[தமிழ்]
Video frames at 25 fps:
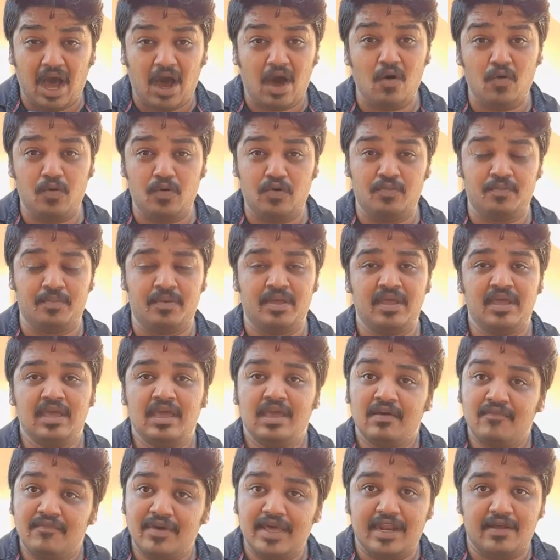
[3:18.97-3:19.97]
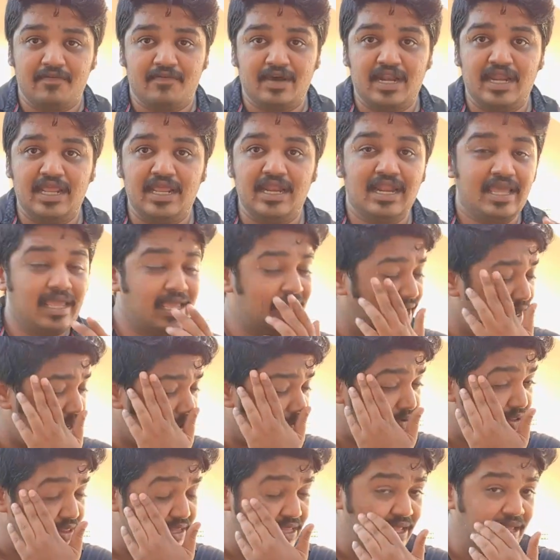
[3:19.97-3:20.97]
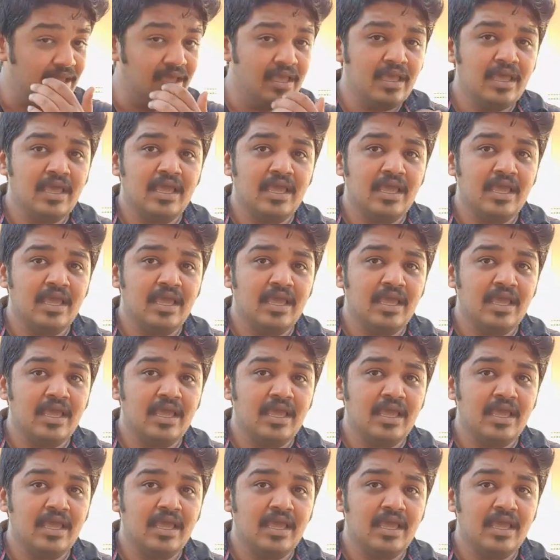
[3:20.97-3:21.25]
ஆகணும் வேறு வழி இல்லை ஏன்னா வந்து